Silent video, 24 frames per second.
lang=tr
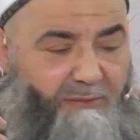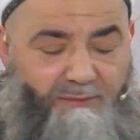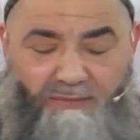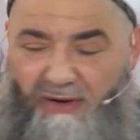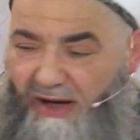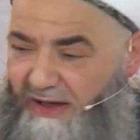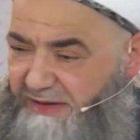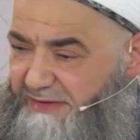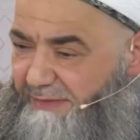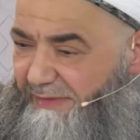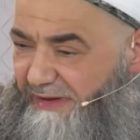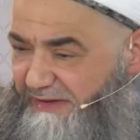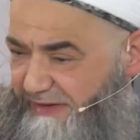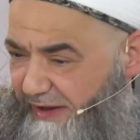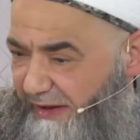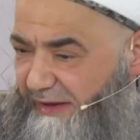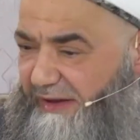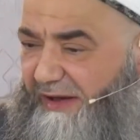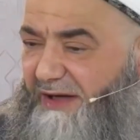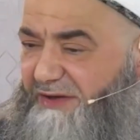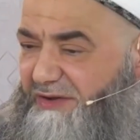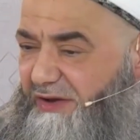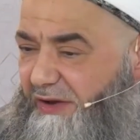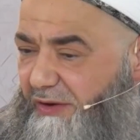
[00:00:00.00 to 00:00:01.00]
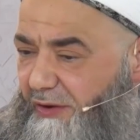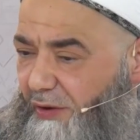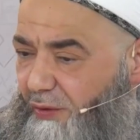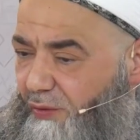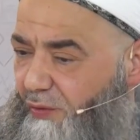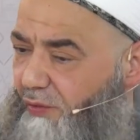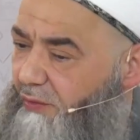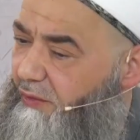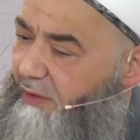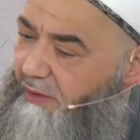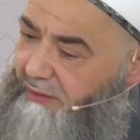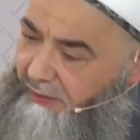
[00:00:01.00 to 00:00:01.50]
Bazı meseleler
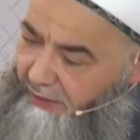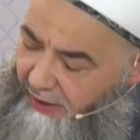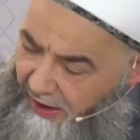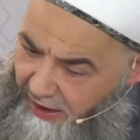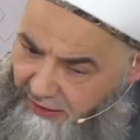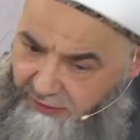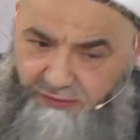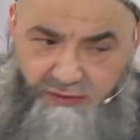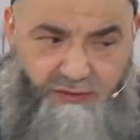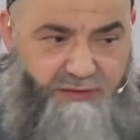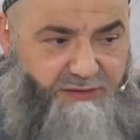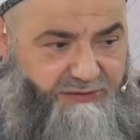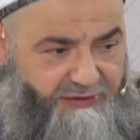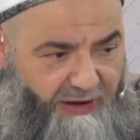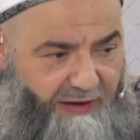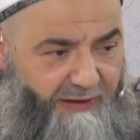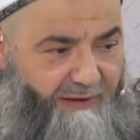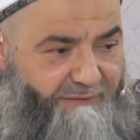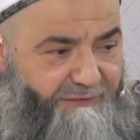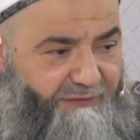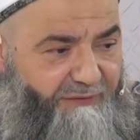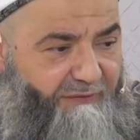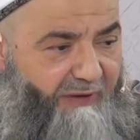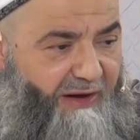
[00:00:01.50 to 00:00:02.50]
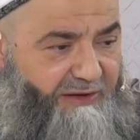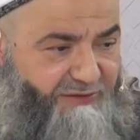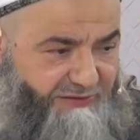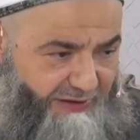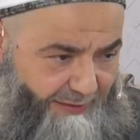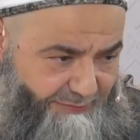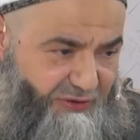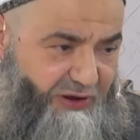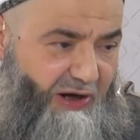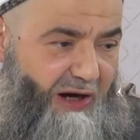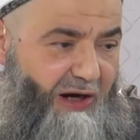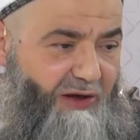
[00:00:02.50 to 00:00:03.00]
zikrediyor. Haklı tarafı var.
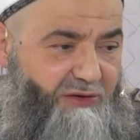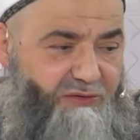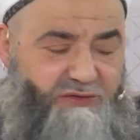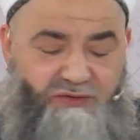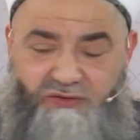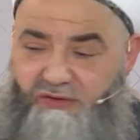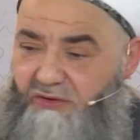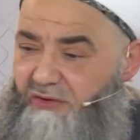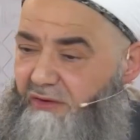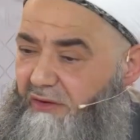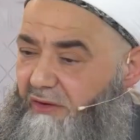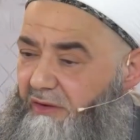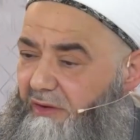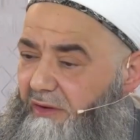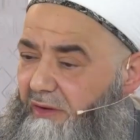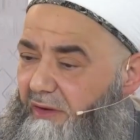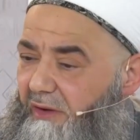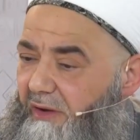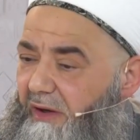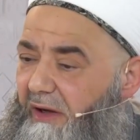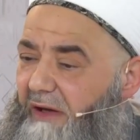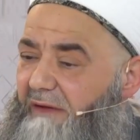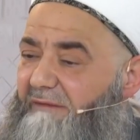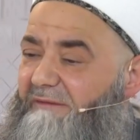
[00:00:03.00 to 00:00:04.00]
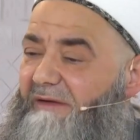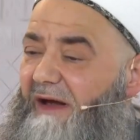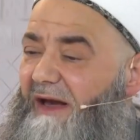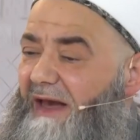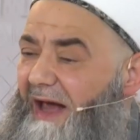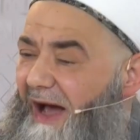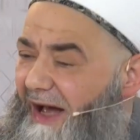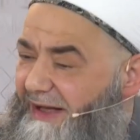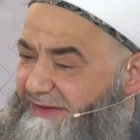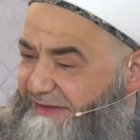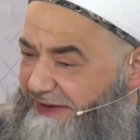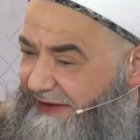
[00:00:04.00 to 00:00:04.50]
Tabii ki haklıdır. Ve
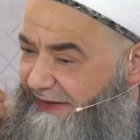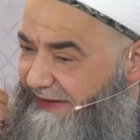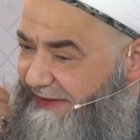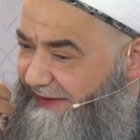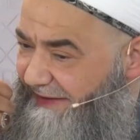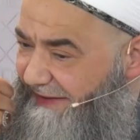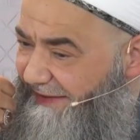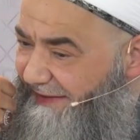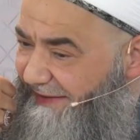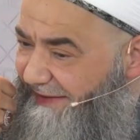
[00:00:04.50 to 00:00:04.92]
lakin